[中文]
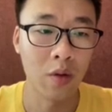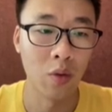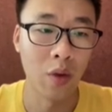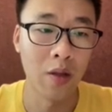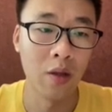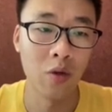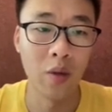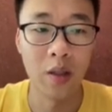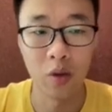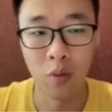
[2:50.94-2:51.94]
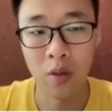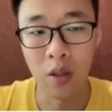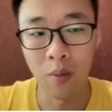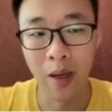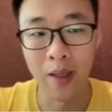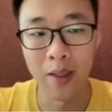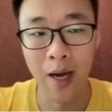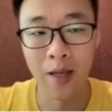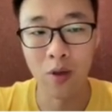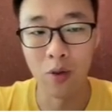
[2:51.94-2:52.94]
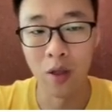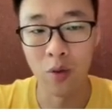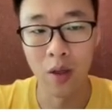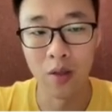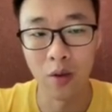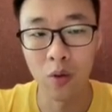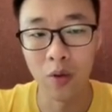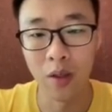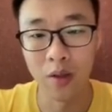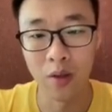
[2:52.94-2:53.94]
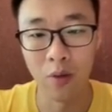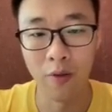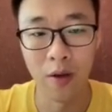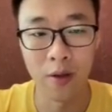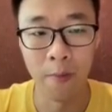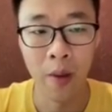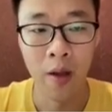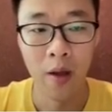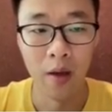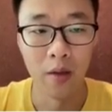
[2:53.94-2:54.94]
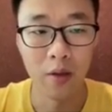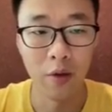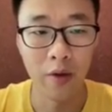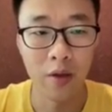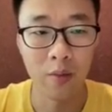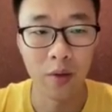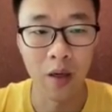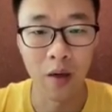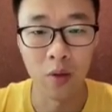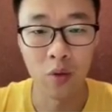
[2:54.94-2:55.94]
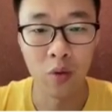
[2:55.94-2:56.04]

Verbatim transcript: 手段称之为字图匹配加手写算子库的这种方式。这种方式比较